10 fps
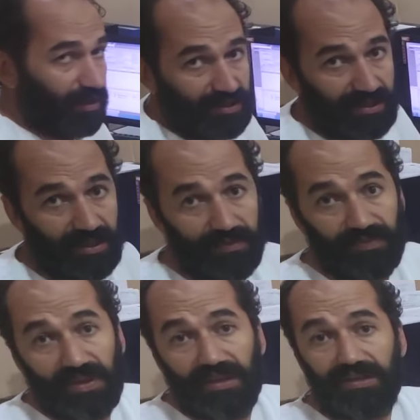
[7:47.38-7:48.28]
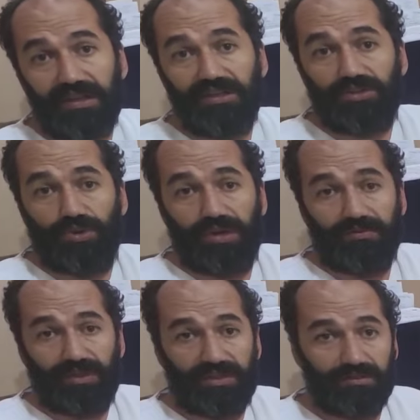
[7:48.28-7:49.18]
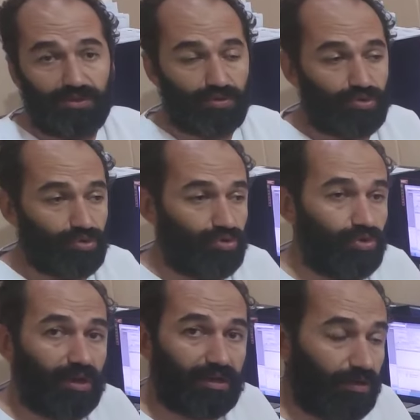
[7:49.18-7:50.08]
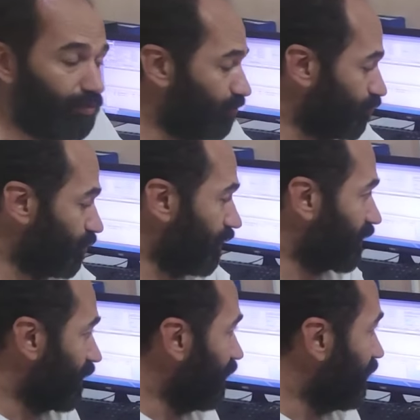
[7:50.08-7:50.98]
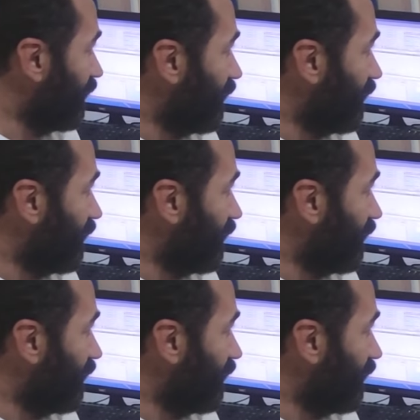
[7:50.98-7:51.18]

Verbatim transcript: varsa geç dönem dediğimiz 3. dakika 10. dakika